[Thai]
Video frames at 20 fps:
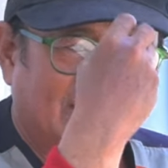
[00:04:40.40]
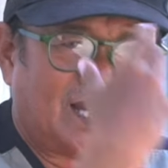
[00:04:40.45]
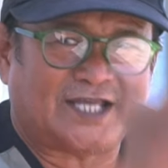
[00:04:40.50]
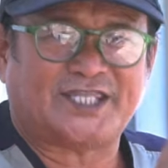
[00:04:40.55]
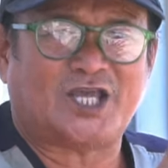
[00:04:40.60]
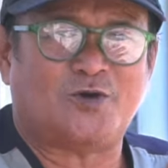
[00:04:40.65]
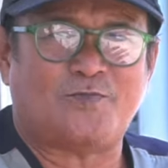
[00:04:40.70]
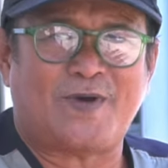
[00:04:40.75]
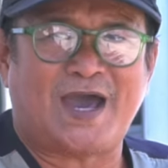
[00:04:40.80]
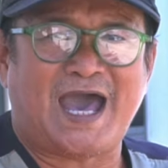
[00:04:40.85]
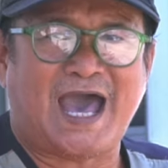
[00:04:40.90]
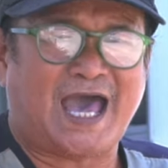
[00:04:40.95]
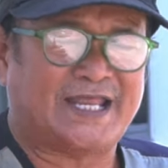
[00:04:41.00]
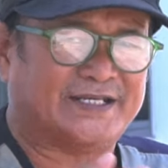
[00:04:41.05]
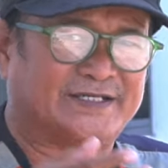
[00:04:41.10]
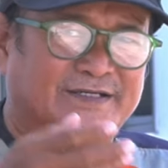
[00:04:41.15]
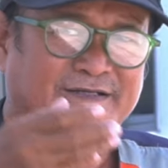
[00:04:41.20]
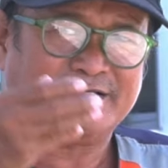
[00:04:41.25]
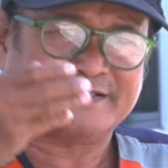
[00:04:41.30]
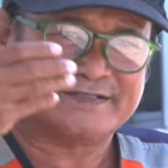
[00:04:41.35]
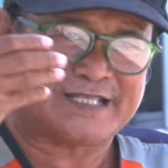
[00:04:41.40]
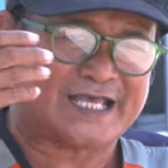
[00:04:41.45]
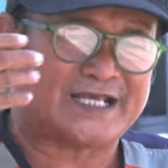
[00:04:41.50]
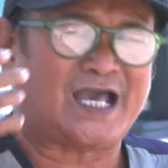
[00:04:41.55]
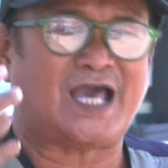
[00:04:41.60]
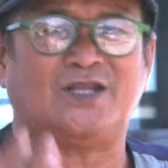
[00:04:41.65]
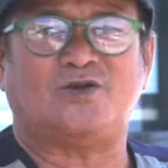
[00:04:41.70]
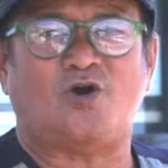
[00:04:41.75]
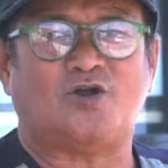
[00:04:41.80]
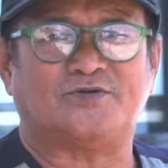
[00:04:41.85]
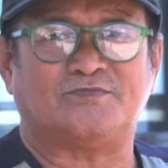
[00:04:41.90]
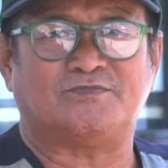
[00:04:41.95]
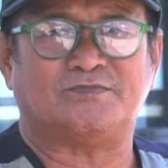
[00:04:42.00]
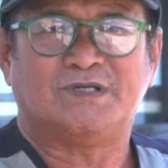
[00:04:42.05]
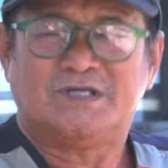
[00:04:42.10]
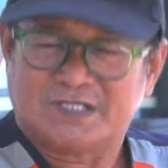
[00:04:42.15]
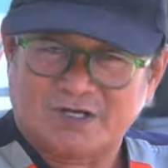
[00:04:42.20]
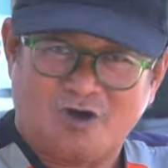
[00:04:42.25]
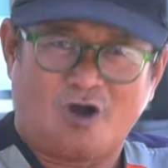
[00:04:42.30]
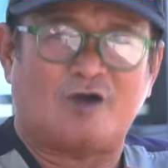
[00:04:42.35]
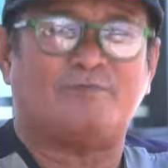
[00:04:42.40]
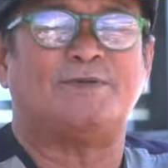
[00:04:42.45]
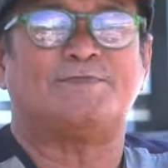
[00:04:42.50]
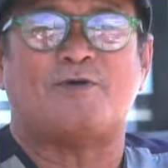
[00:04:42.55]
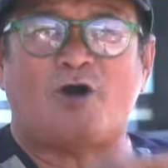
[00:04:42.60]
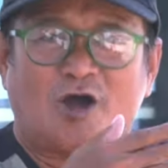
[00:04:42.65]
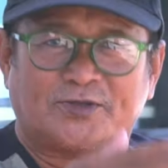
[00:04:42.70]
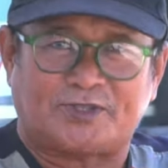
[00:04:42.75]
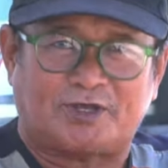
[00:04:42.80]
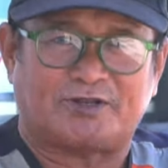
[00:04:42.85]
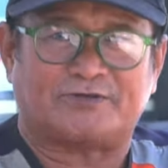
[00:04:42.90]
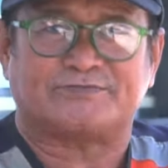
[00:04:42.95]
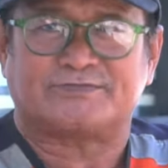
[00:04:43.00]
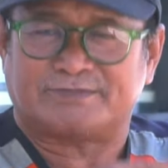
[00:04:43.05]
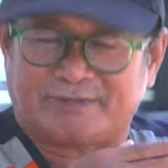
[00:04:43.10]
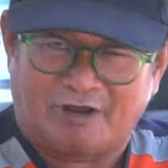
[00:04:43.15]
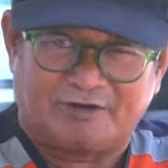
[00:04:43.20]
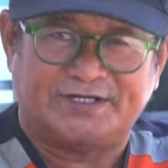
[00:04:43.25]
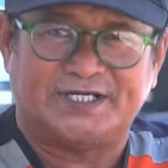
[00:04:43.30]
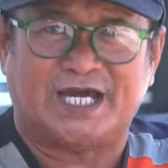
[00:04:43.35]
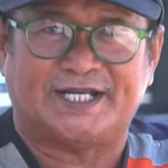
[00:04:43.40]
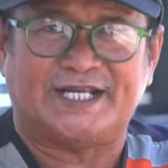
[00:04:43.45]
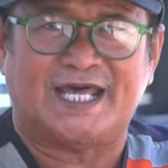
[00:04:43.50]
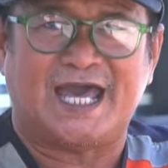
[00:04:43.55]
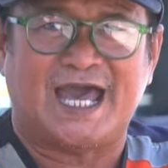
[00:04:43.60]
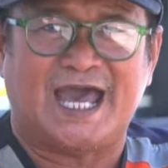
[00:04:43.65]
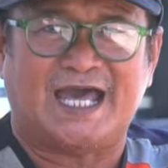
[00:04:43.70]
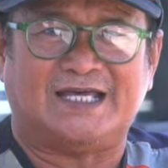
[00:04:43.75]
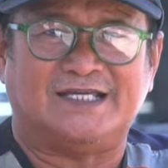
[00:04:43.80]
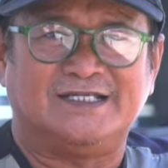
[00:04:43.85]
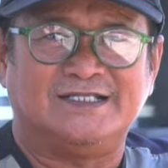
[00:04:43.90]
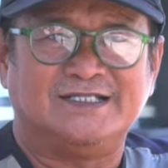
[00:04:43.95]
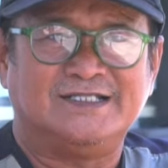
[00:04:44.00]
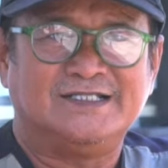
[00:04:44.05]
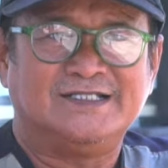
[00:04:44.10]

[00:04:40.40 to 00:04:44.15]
จ่ายค่าเช่าบ้านจ่ายค่ารถขอให้มันพอต่อเดือนนะฮะ